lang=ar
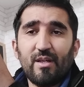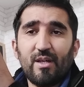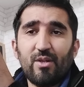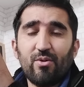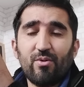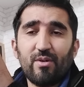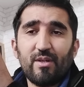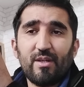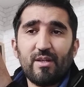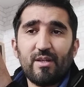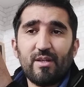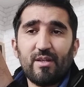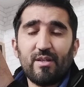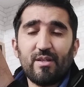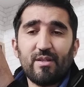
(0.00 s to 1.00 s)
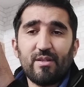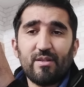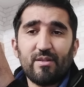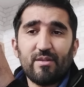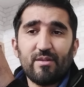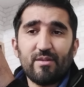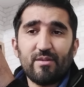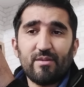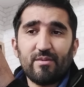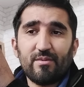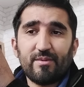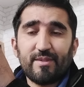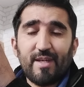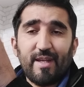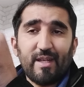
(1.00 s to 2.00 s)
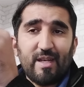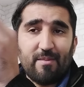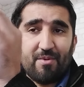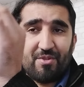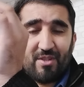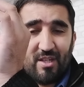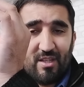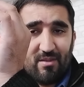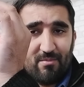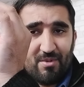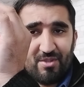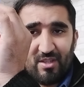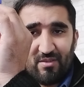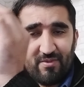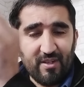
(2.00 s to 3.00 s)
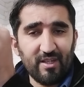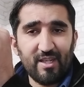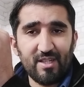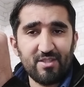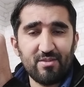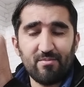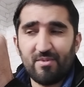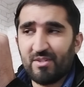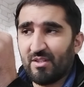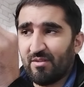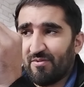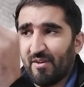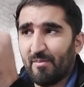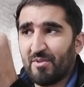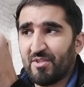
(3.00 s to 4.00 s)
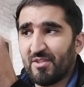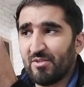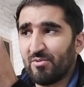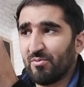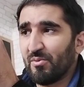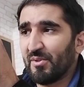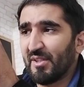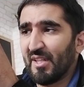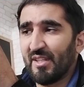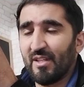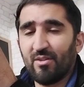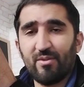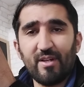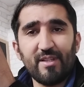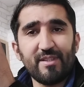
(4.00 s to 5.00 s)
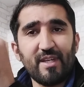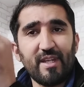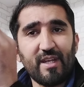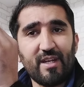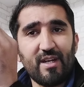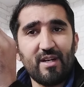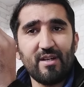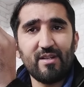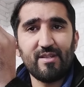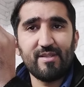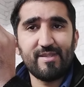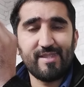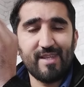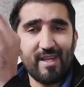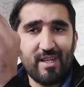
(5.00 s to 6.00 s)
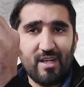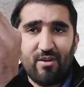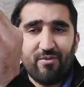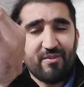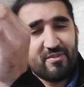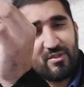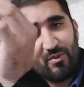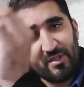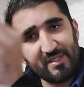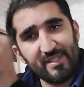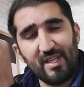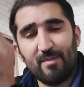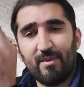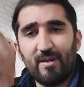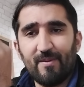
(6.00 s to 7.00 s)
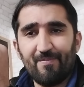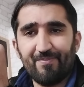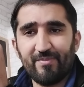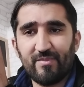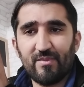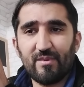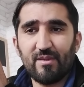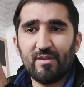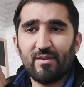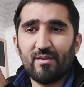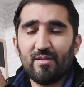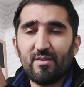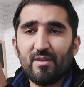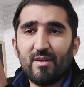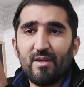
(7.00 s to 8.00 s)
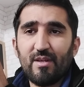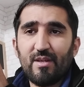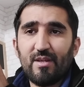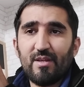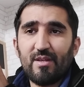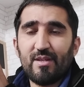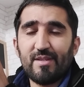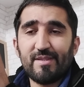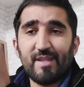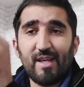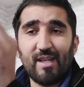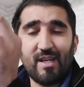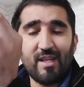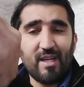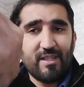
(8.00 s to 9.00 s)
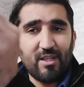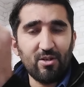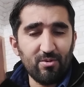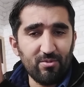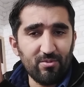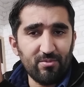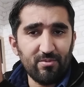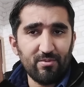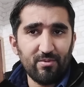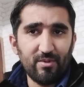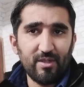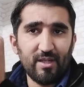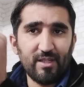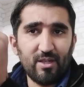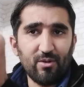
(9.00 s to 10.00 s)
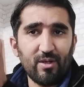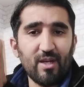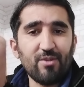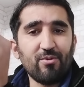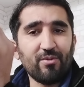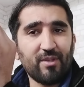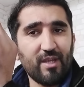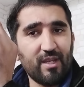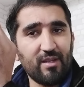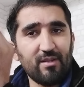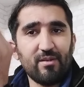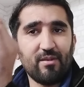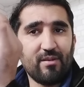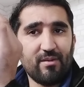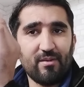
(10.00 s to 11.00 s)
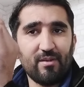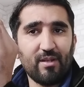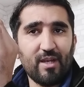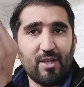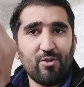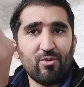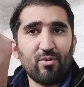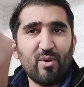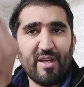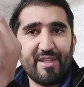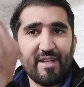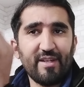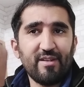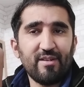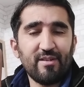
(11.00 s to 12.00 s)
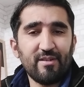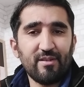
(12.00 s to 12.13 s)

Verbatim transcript: الوغ الطريقه euh, باش باش يدفع الكاس باش يدفع باش يسوي الوديه ديالو راه الطريقه سهله وفي نفس الوقت صعيبه سهله لانه لان القانون كاين قانون واضح